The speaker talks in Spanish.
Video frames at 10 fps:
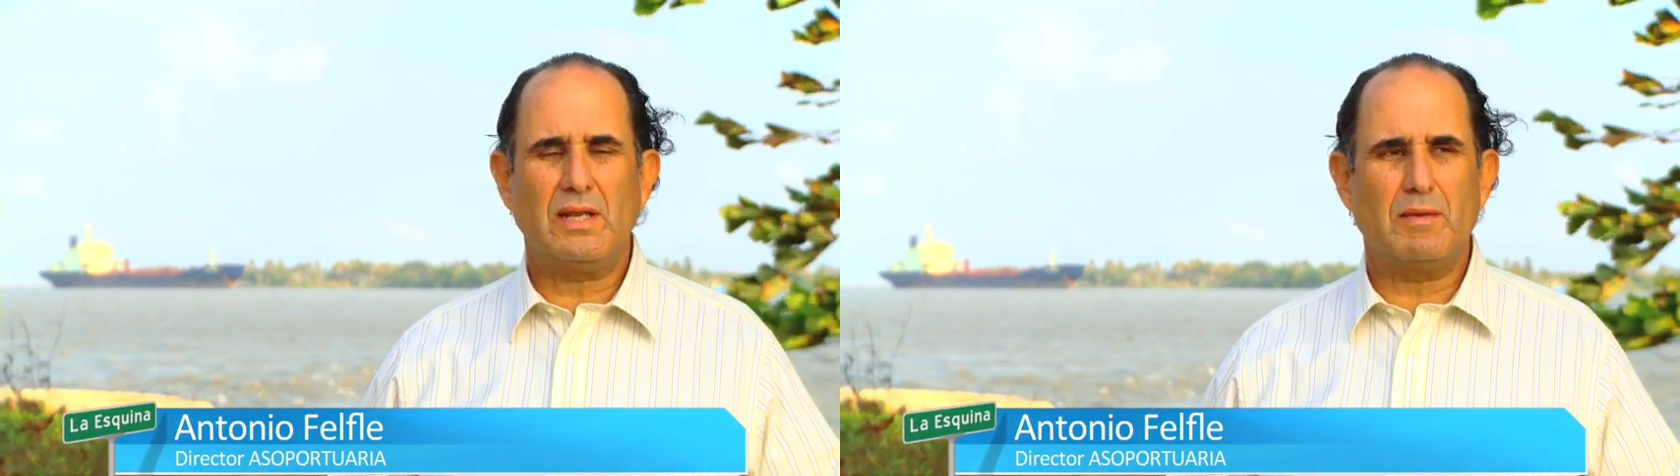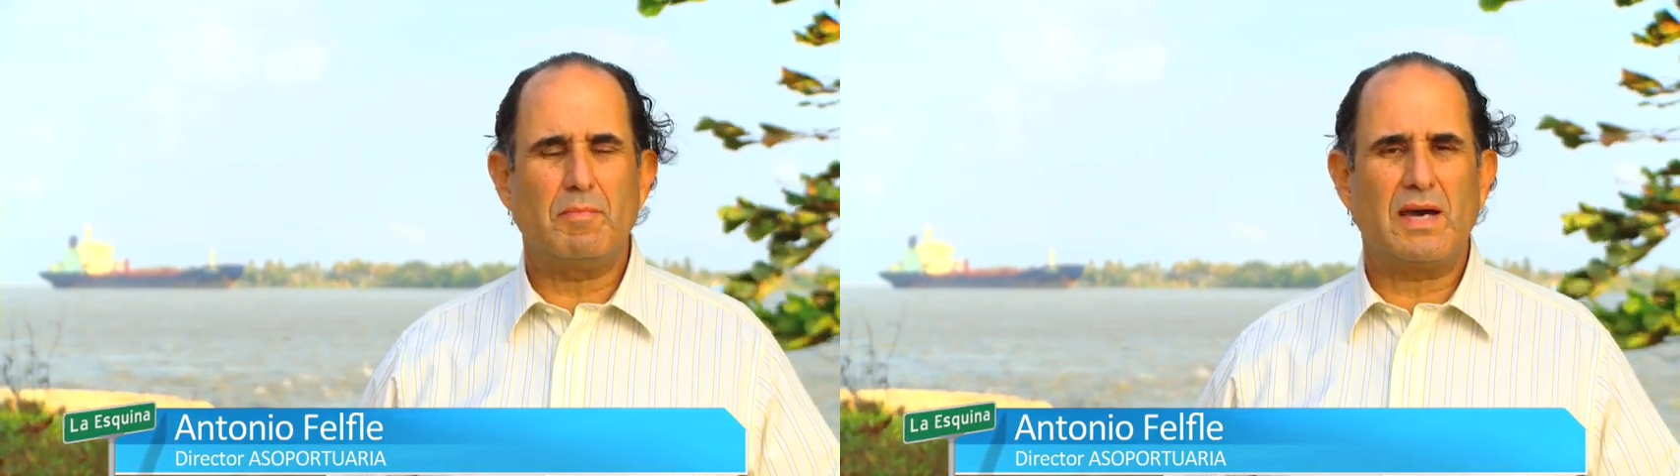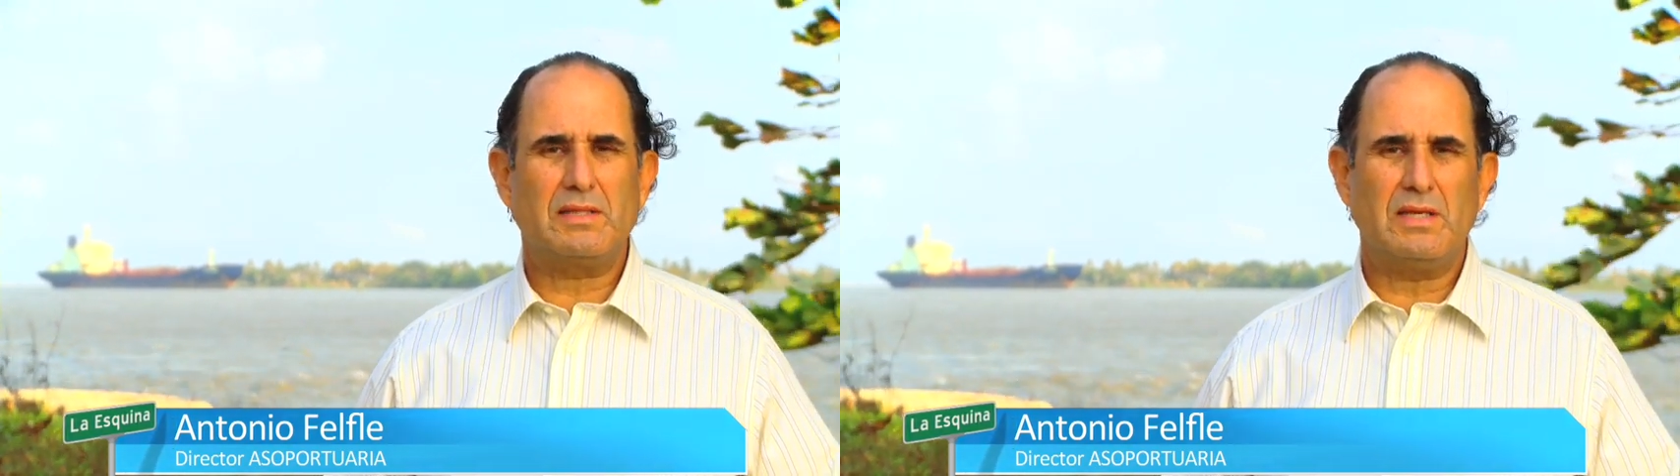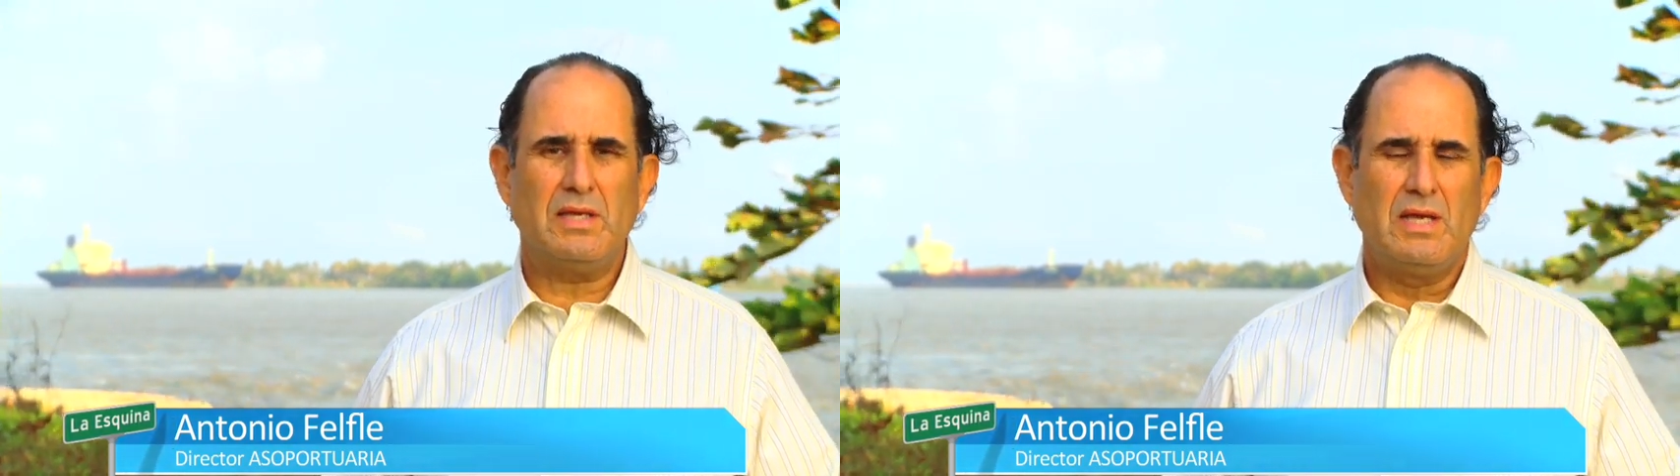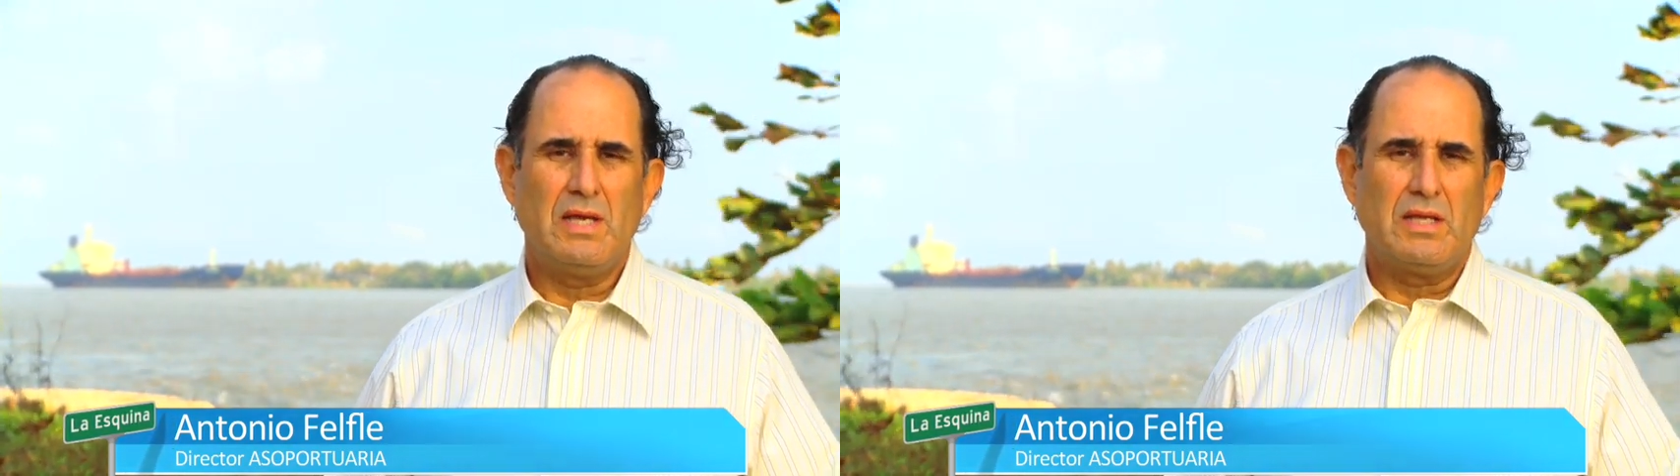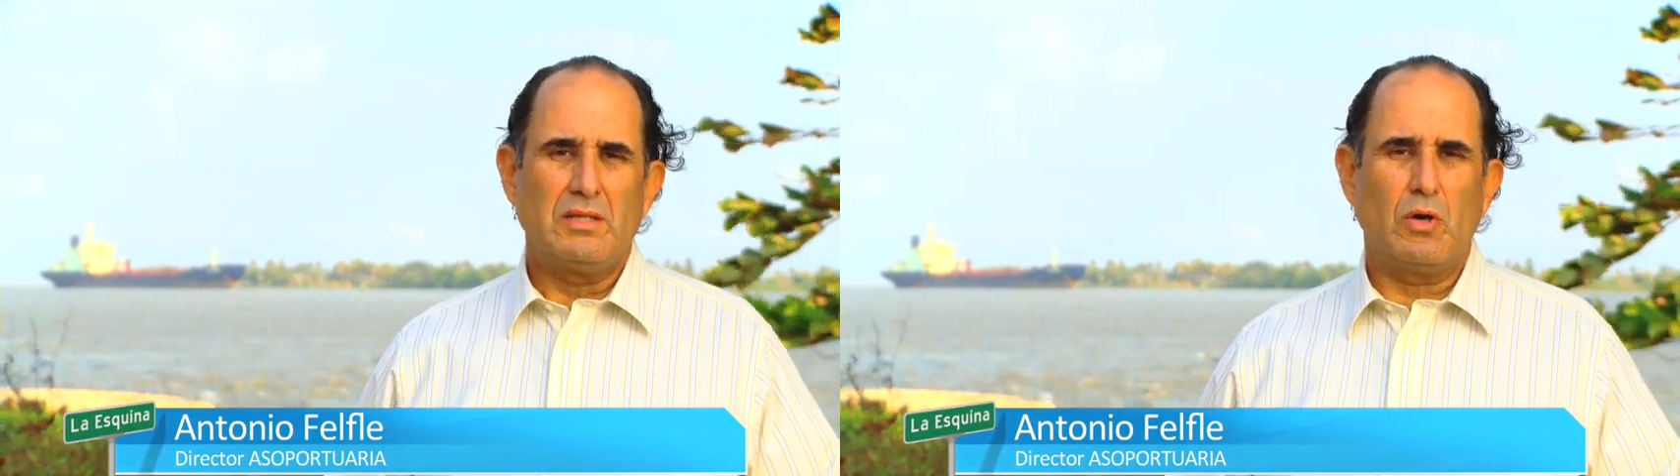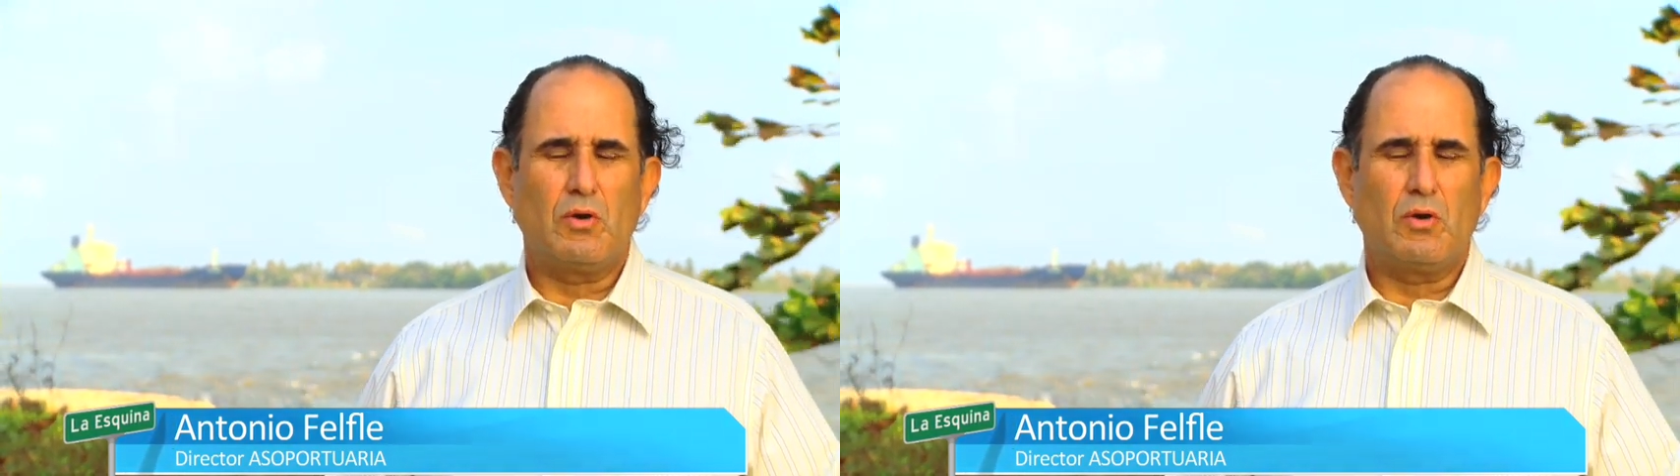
el embate de